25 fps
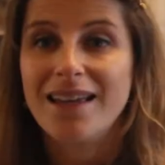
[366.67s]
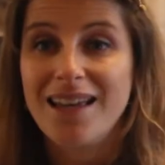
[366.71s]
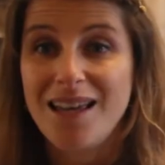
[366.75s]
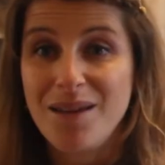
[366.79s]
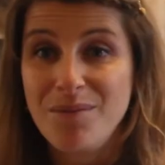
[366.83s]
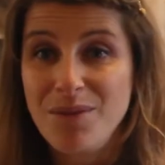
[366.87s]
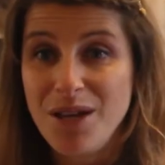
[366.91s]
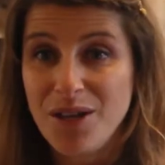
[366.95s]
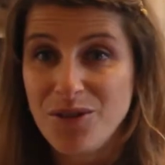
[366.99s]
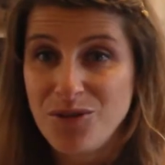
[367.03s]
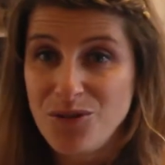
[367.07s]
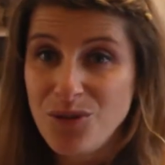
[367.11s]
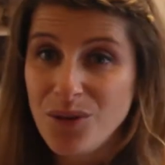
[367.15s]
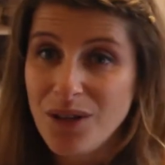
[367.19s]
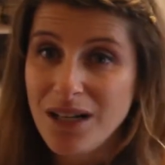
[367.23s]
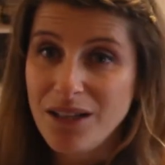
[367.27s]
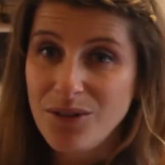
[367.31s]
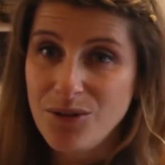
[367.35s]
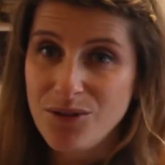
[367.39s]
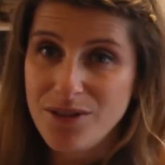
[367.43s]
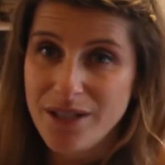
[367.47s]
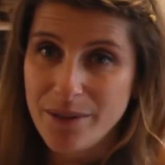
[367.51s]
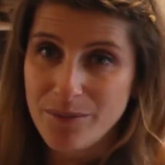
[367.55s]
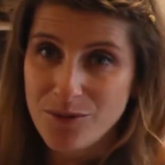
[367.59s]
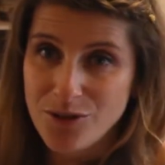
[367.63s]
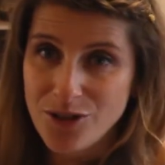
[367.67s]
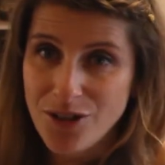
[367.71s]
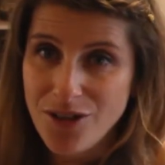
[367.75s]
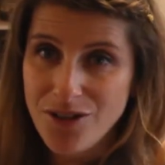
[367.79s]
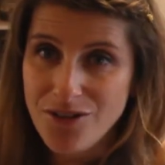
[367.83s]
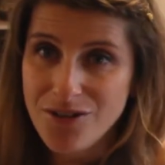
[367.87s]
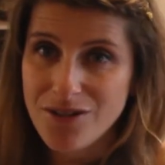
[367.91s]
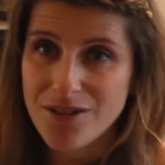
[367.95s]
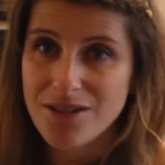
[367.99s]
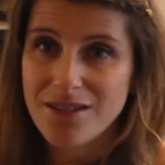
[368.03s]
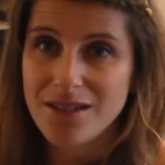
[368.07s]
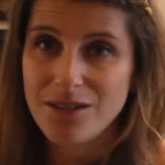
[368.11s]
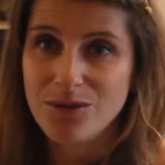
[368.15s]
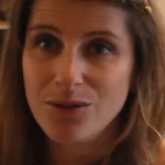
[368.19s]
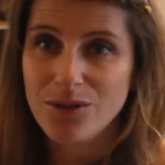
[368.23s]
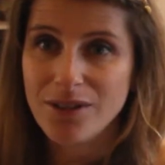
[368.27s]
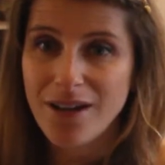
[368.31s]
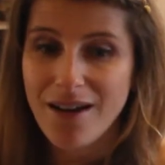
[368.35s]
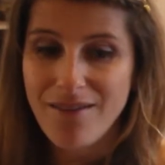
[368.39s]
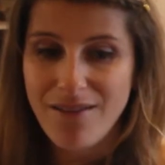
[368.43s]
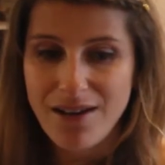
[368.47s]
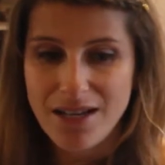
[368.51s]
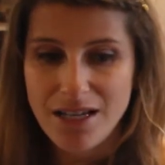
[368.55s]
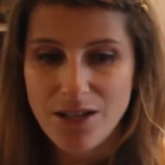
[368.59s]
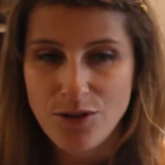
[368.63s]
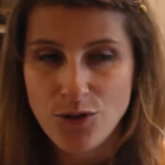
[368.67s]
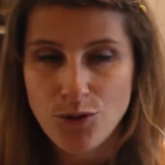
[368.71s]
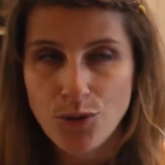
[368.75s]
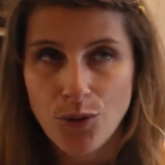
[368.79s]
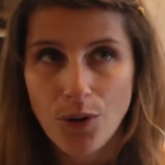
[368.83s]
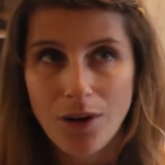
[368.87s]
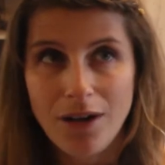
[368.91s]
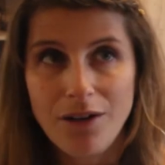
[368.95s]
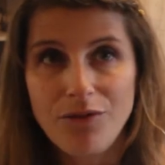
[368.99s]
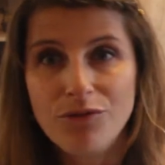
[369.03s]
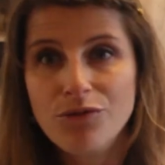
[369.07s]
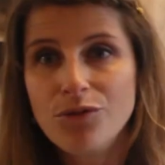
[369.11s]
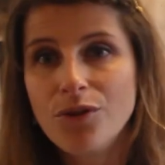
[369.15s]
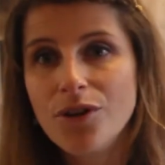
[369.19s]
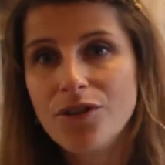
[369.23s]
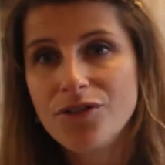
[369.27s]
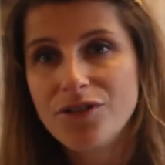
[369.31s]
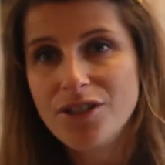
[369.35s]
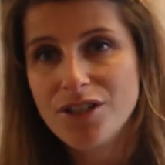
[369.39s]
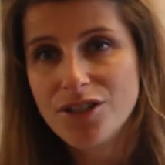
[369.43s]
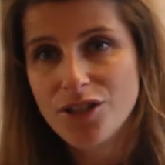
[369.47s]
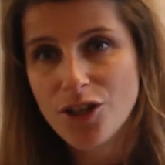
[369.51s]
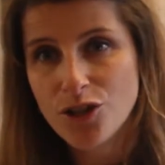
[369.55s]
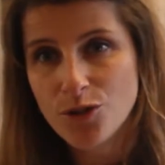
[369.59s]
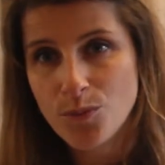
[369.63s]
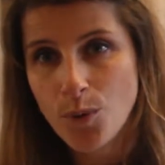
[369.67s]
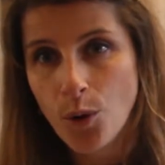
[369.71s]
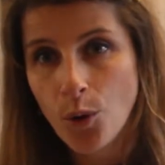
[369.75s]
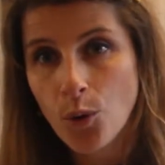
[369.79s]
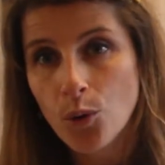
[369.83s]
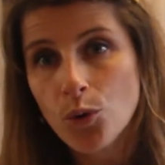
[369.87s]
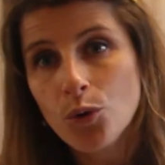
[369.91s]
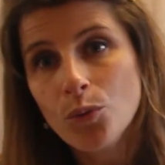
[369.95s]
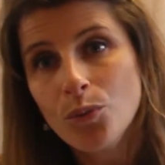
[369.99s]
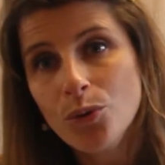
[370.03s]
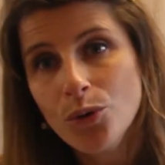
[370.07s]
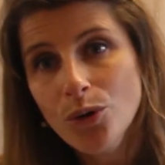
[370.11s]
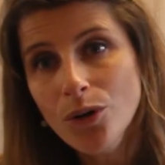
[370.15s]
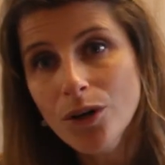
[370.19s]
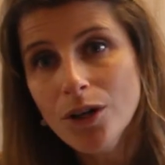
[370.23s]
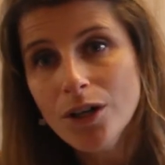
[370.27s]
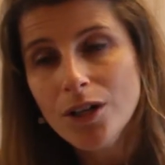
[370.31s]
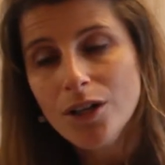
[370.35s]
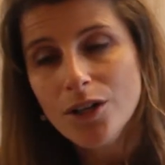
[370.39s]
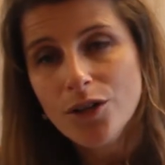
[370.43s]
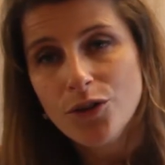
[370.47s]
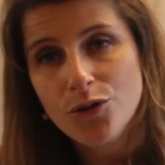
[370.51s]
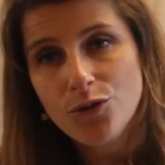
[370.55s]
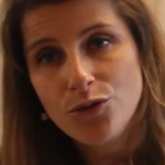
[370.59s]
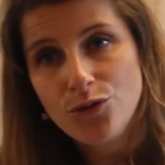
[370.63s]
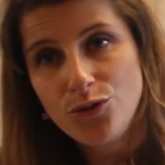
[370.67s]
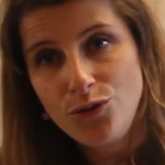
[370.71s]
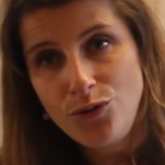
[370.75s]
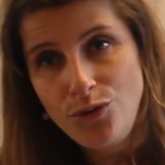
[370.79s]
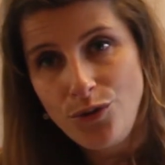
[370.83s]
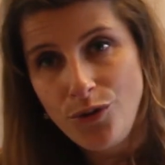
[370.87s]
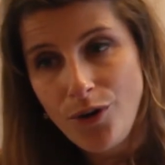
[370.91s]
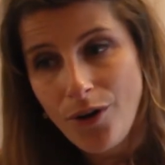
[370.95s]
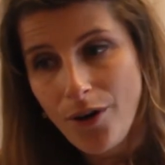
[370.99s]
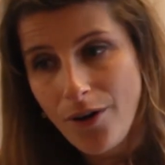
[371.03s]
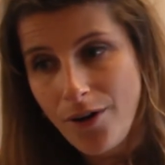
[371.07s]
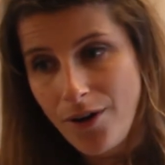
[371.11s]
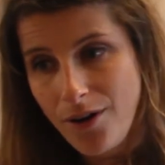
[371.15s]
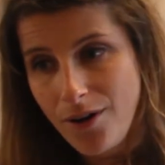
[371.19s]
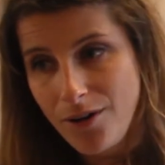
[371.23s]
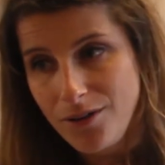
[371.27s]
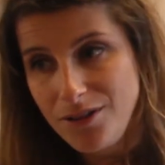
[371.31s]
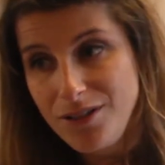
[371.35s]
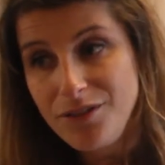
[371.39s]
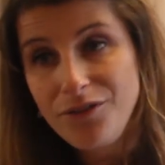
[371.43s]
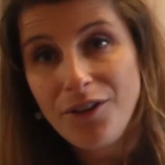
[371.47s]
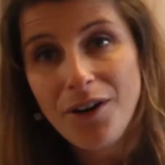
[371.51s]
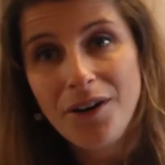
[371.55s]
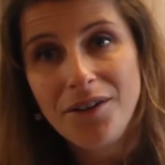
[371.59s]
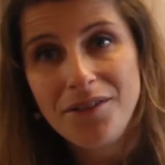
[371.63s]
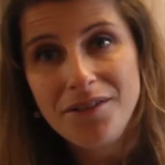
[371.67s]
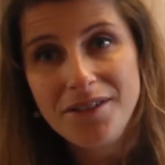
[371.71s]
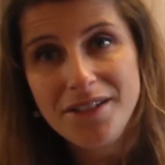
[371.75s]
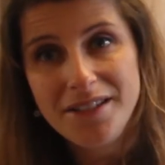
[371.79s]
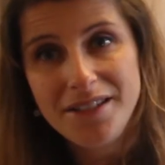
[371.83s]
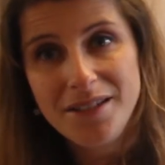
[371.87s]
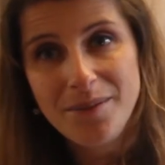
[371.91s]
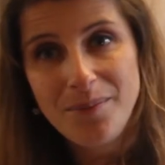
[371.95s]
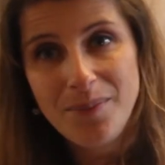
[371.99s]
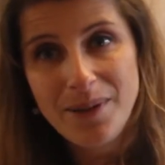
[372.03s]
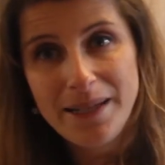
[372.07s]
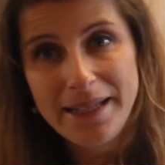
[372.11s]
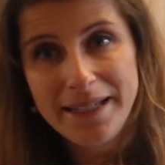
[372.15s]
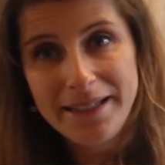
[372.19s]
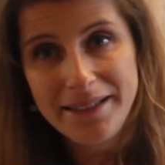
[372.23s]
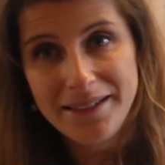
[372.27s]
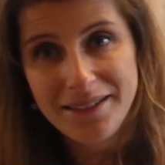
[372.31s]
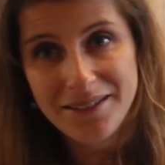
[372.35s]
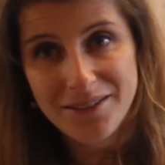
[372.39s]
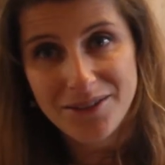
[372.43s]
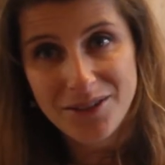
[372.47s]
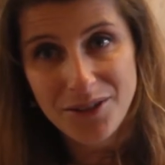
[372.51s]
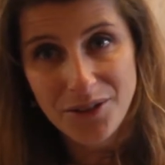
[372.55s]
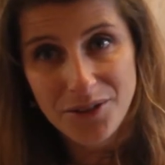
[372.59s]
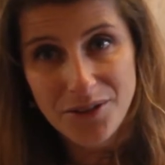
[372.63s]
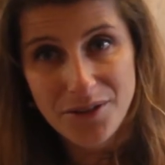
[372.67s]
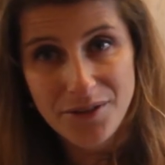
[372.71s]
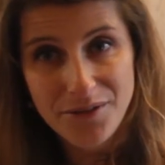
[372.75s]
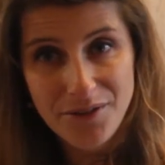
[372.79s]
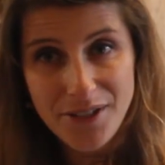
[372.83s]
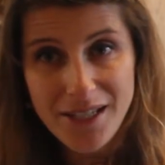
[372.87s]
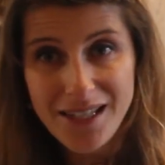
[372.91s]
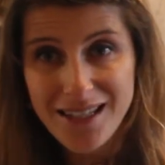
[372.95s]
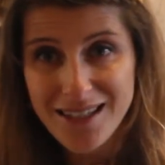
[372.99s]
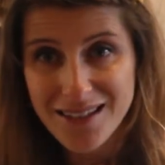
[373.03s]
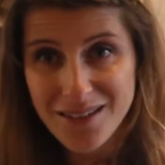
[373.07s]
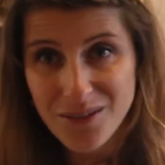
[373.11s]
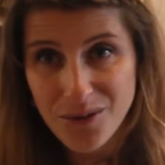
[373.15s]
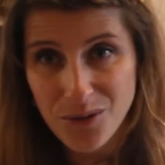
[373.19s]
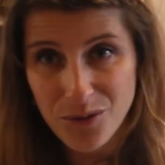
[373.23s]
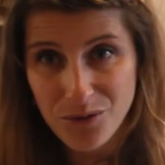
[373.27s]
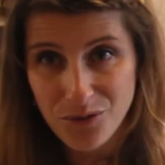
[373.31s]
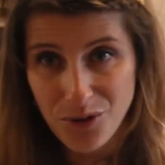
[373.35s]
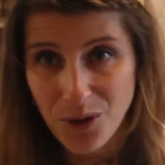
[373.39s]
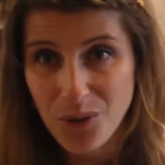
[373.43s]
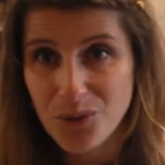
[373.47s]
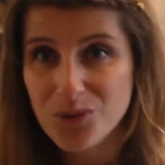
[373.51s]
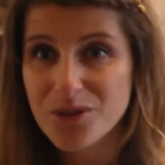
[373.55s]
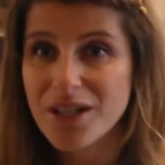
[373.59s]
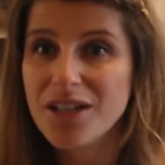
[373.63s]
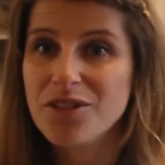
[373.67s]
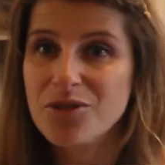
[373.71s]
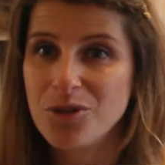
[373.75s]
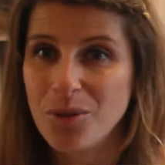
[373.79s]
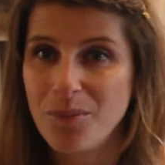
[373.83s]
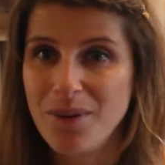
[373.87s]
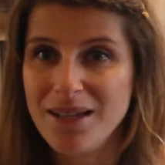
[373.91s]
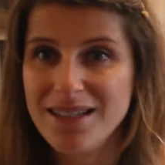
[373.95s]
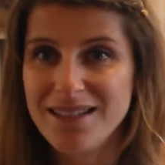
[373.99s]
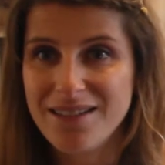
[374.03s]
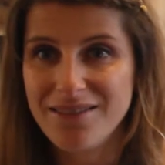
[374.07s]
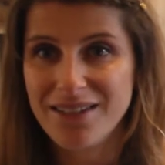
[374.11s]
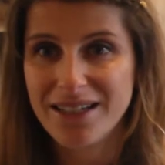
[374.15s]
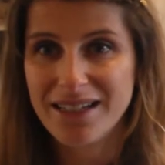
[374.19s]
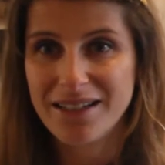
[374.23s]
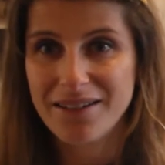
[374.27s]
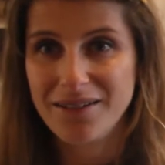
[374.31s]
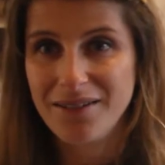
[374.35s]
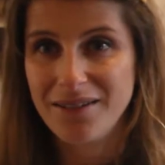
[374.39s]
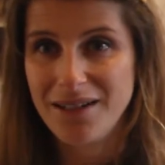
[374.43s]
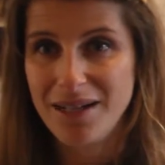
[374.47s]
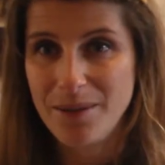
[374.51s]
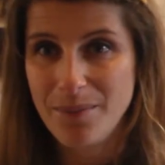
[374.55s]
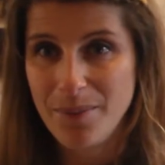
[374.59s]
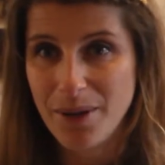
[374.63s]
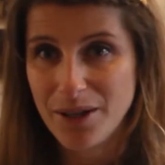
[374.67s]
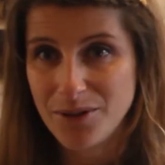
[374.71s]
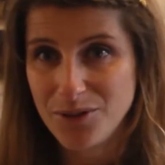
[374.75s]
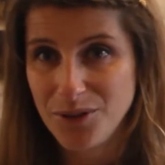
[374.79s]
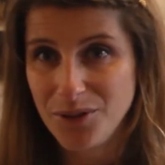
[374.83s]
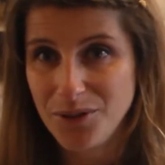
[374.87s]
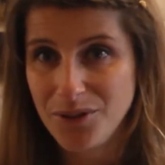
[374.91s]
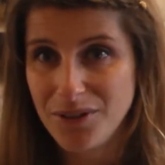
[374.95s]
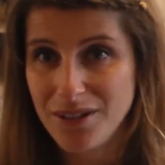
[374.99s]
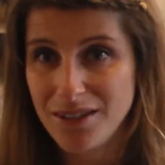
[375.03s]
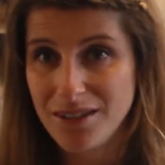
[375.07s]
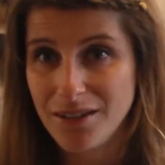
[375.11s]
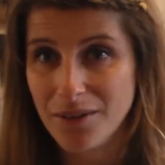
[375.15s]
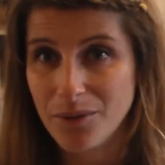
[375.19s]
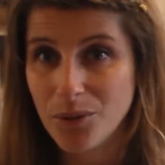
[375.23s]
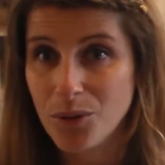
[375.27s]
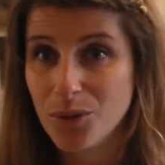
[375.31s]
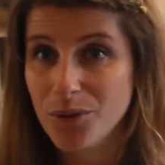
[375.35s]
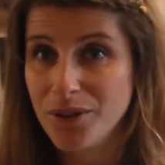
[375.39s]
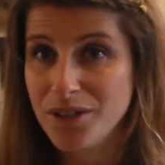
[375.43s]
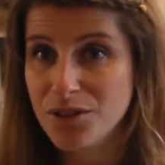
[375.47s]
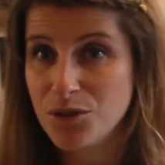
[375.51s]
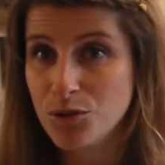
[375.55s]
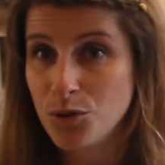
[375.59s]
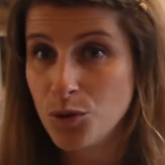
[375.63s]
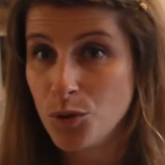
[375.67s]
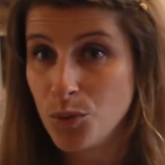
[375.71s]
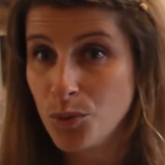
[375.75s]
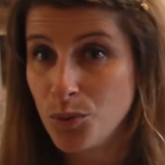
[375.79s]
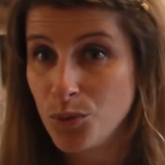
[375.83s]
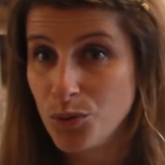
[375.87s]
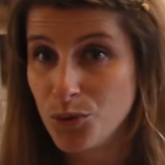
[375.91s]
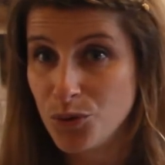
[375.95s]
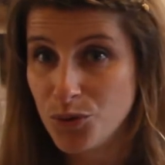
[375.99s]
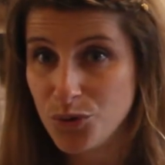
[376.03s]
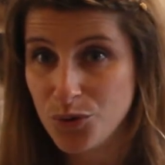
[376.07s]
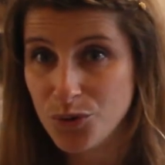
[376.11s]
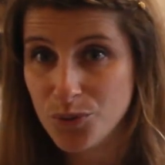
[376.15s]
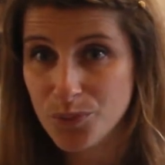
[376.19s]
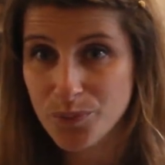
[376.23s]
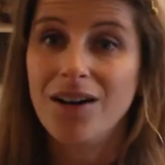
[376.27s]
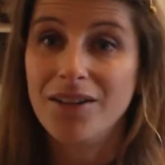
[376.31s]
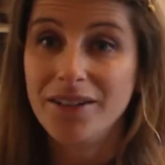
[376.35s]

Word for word: Et bien sûr, la deuxième chose, c'est de travailler sur l'influence des changements globaux sur euh, différentes disciplines scientifiques, une fois qu'on sera sur place avec euh, les personnes qui en connaissent le plus.